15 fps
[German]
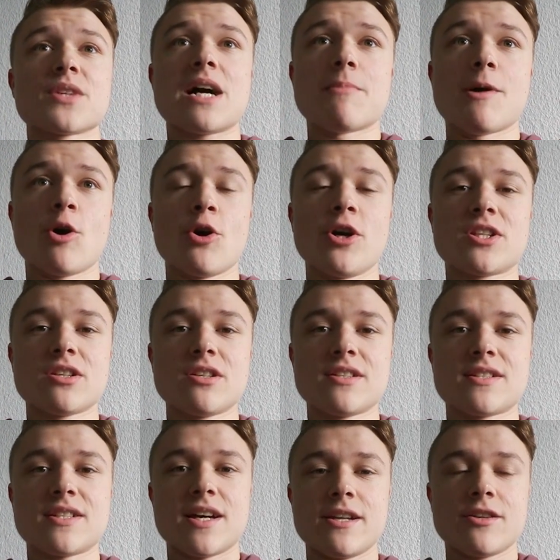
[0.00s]
Aber heute
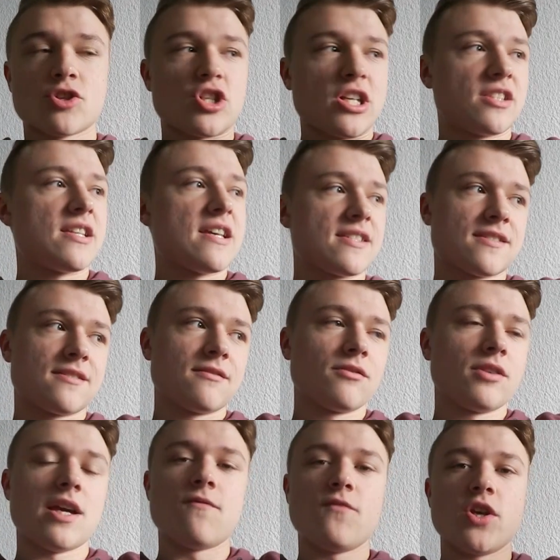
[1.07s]
ist dann
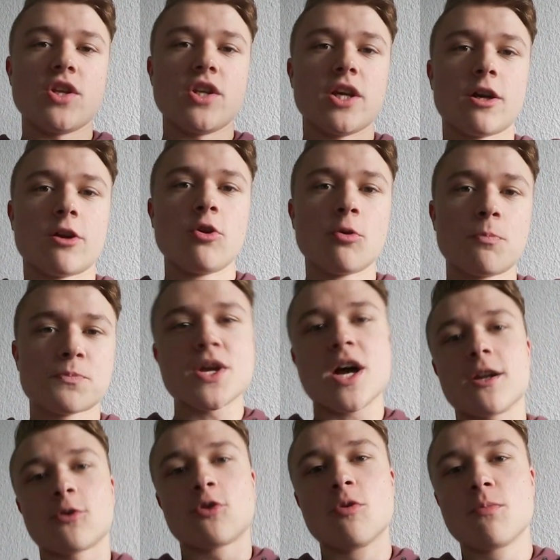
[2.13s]
stattdessen, gehen wir in den Club, da
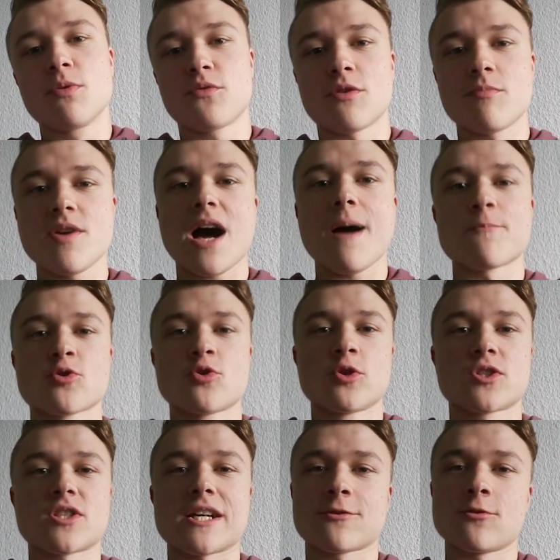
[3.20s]
ein Kumpel von mir
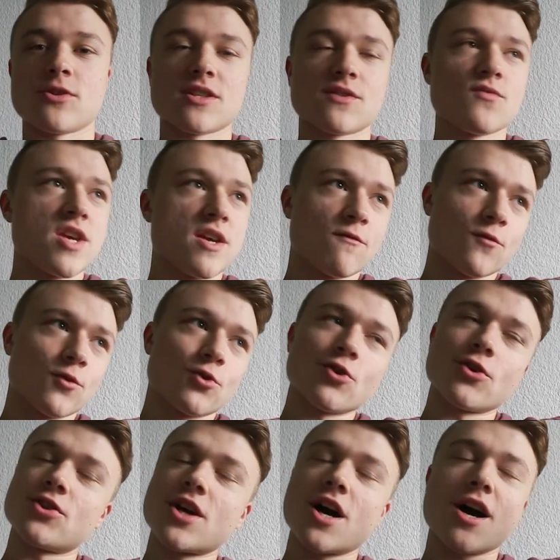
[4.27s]
Abschluss hat und deswegen wird
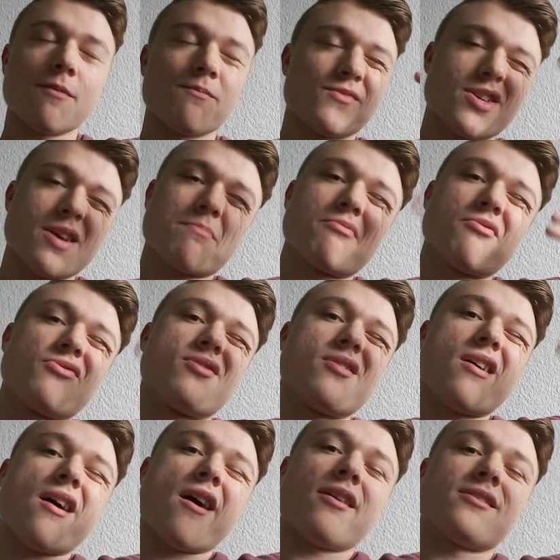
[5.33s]
heute Abend
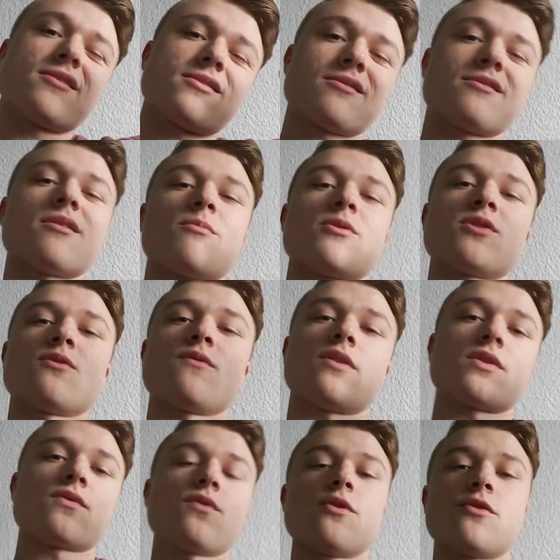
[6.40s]
abgedanced, aber
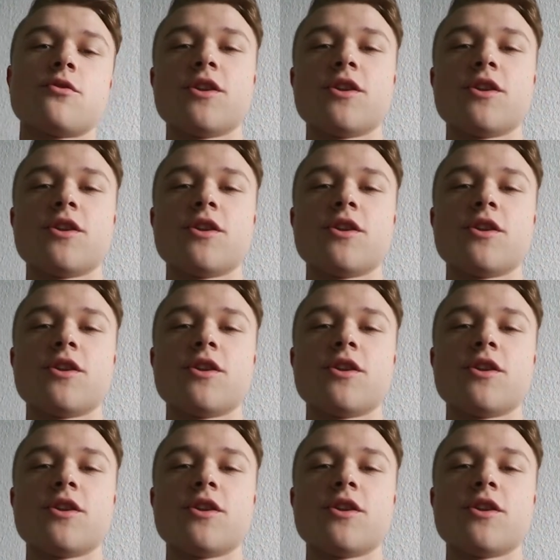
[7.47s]
sowas von.